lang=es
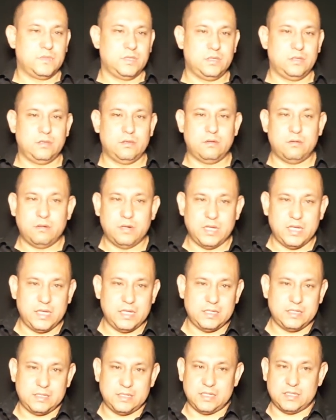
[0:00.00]
no
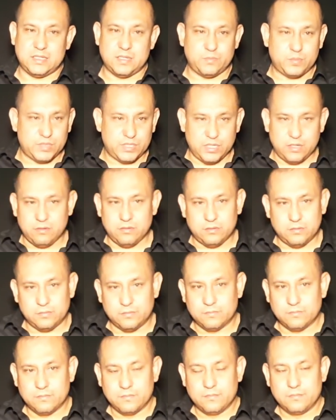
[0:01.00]
es excepción.